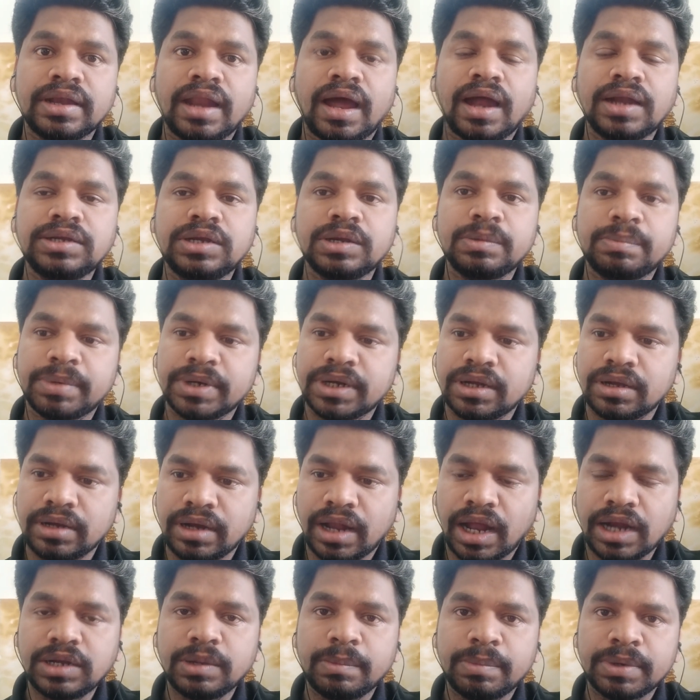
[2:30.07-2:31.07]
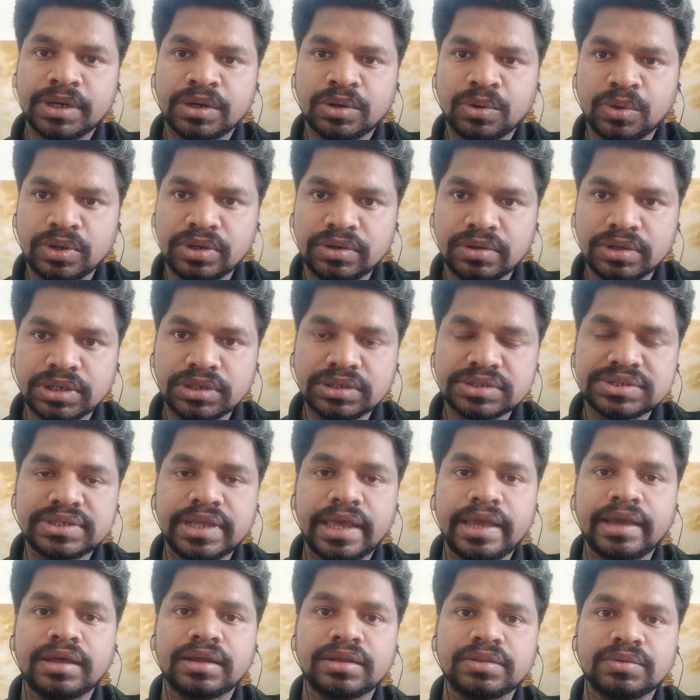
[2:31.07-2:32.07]
நாட்டு நாட்டுப்பற்று கொண்டு வந்து
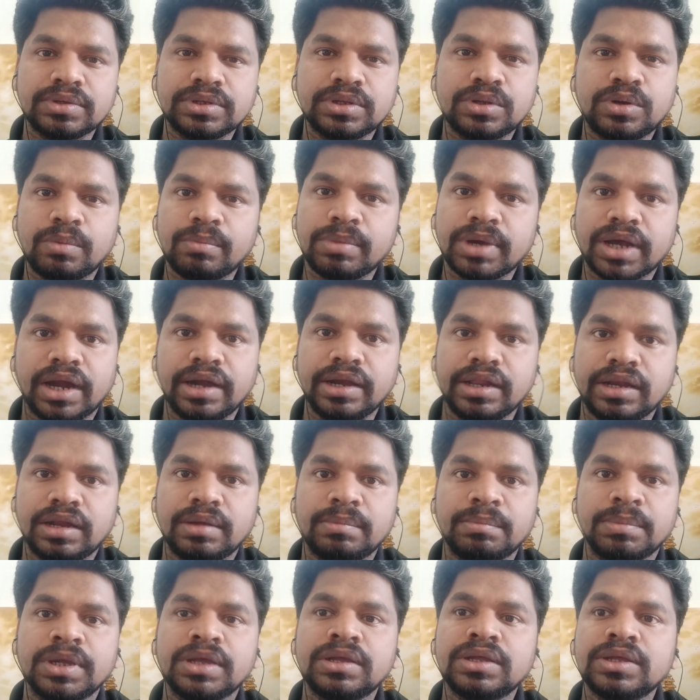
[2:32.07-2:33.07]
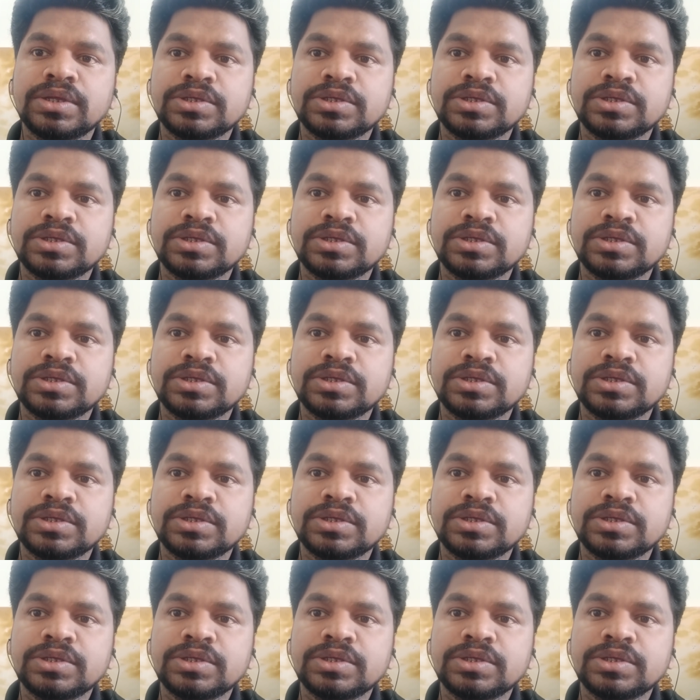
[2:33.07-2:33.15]
சேர்க்கறது வந்து ரொம்ப கடினம்